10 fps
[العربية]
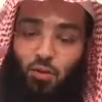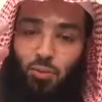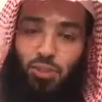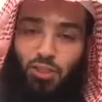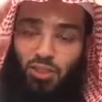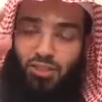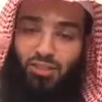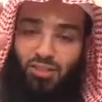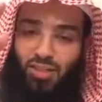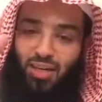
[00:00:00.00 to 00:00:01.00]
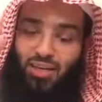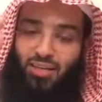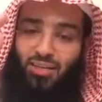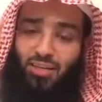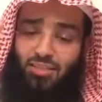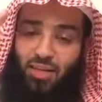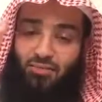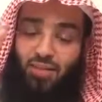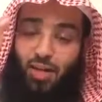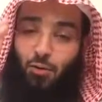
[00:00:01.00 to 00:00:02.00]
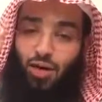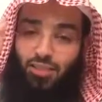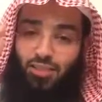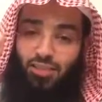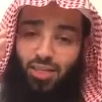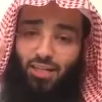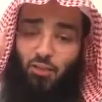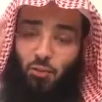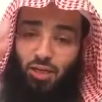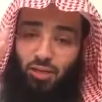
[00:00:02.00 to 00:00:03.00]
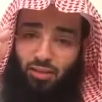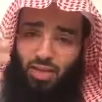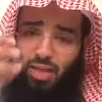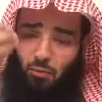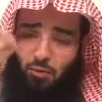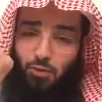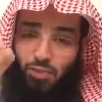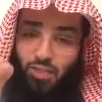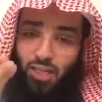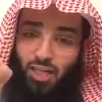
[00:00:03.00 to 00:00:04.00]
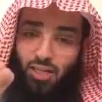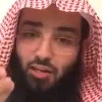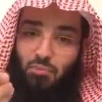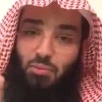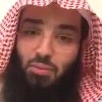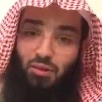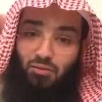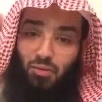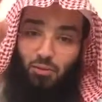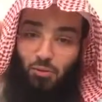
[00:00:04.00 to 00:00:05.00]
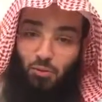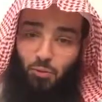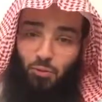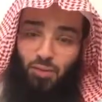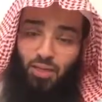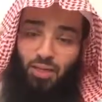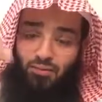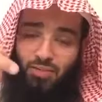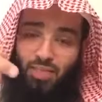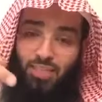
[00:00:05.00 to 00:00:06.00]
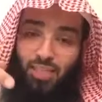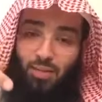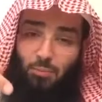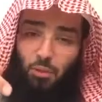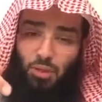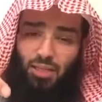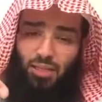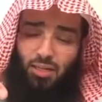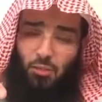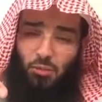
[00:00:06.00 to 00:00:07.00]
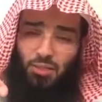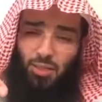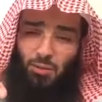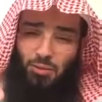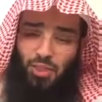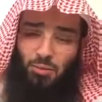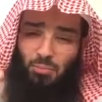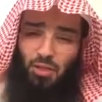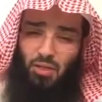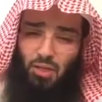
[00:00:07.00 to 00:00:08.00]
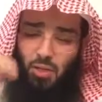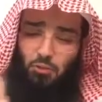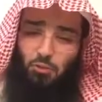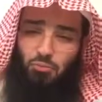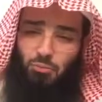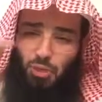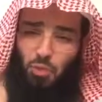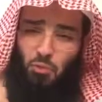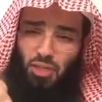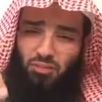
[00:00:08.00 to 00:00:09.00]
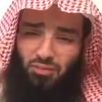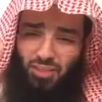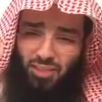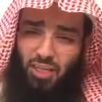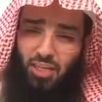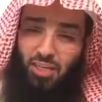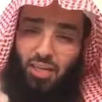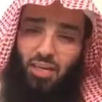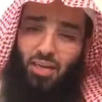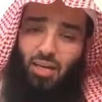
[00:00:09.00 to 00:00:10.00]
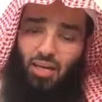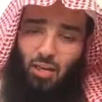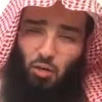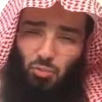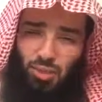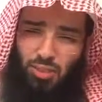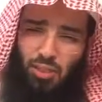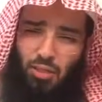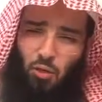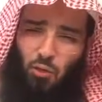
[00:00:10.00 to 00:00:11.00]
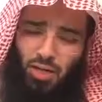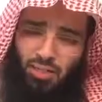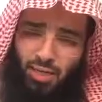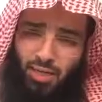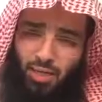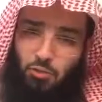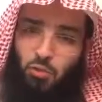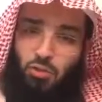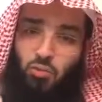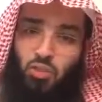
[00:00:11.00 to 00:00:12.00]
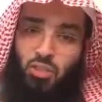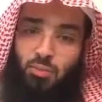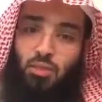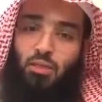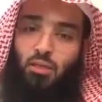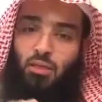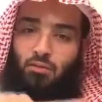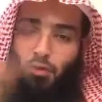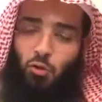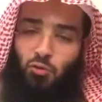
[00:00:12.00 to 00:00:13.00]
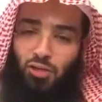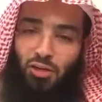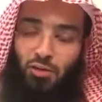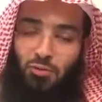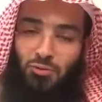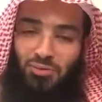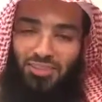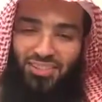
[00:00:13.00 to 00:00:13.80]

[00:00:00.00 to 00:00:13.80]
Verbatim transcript: أبشر الذي يسعى في حوائج الناس ويقضيها وييسرها لهم بمغفرة الذنوب في حديث أبي هريرة يقول صلى الله عليه وسلم مر رجل بشوك في الطريق قال لأميطنه حتى لا يضر مسلما فغفر له